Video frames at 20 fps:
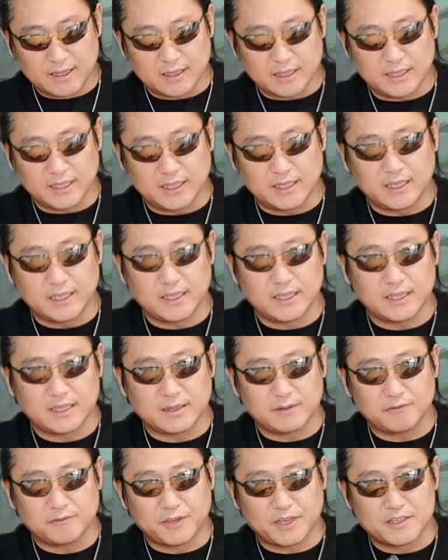이
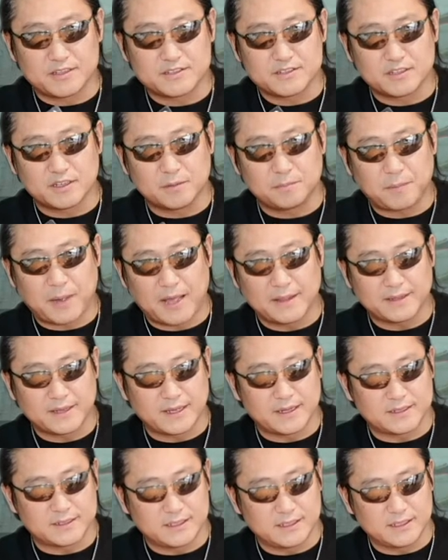페이스업
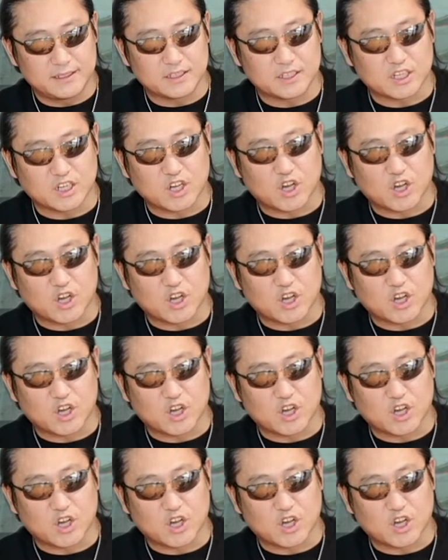하나를